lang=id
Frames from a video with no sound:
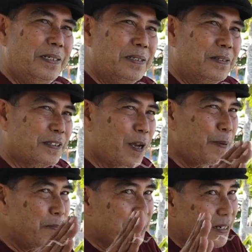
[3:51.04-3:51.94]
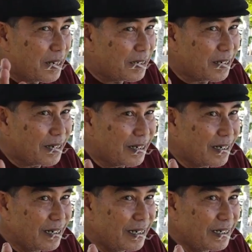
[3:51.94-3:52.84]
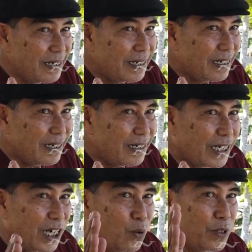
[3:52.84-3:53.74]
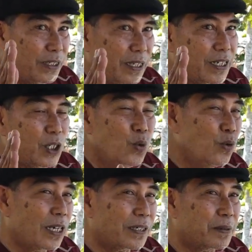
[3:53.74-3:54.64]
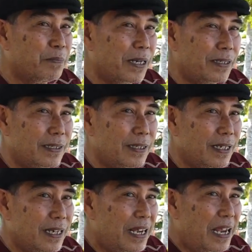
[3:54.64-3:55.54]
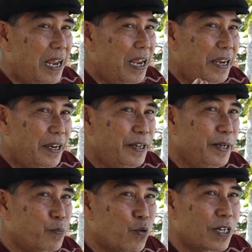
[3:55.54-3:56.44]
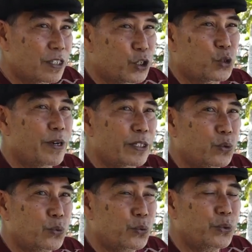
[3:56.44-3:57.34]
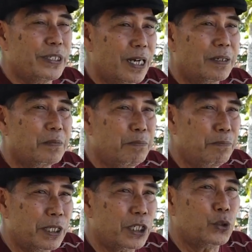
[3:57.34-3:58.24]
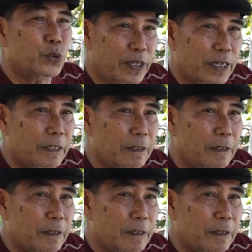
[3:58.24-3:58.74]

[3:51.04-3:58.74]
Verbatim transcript: Tetapi masalahnya, kalau kita renungkan kembali, ini bukan sesuatu yang mengejutkan.